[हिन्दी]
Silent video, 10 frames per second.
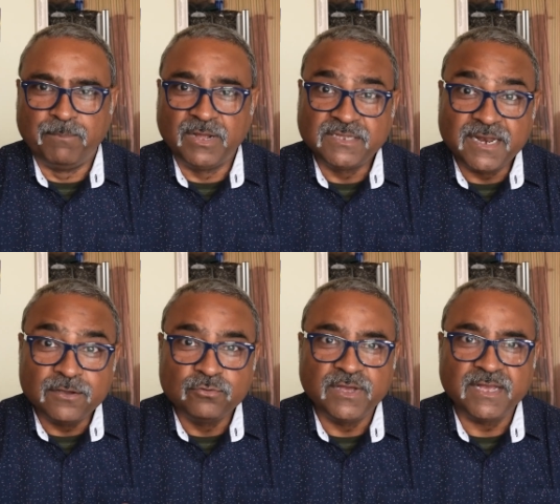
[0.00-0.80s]
बदले
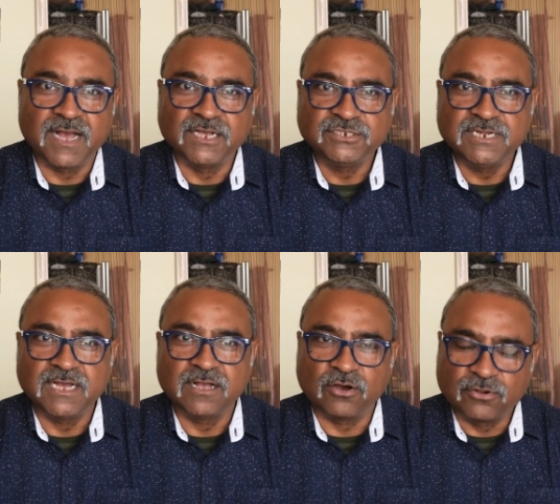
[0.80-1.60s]
हुए काशी
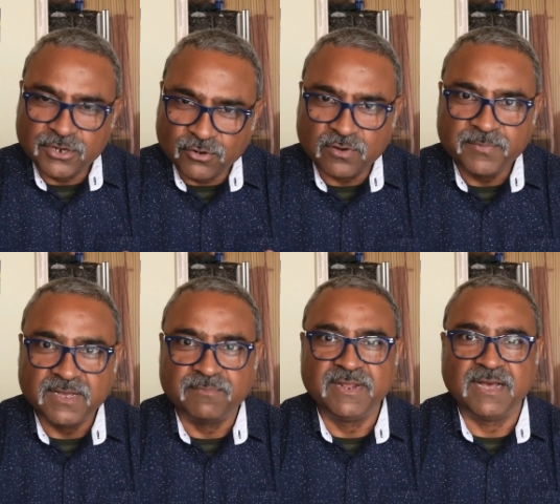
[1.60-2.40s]
का कॉरिडोर भी
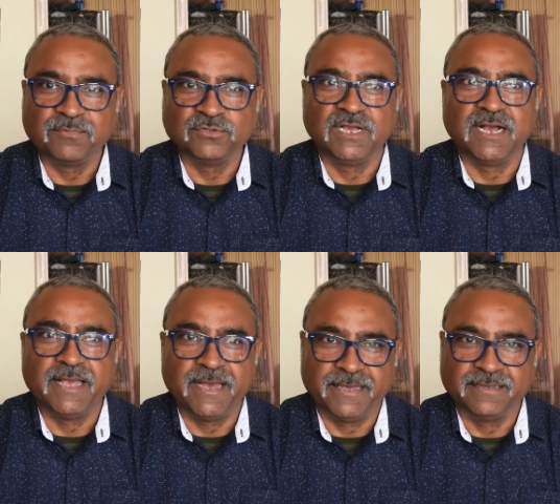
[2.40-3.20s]
हमने आपको
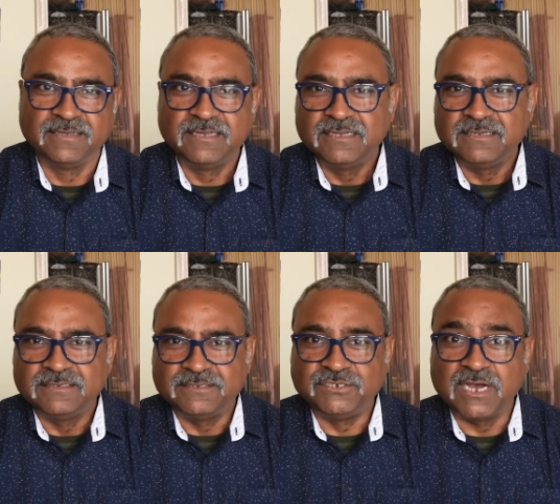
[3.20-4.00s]
दिखाया है
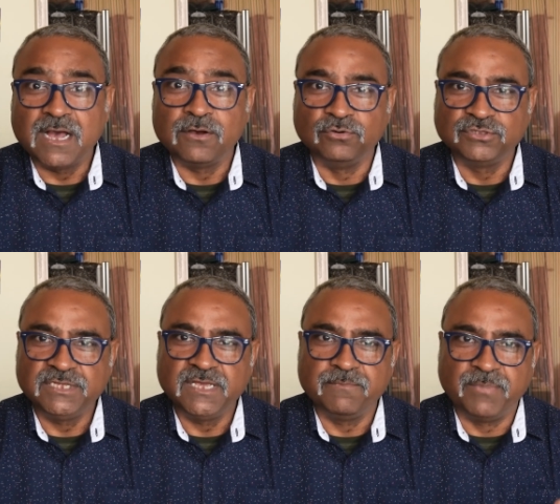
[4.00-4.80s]
जहां होती है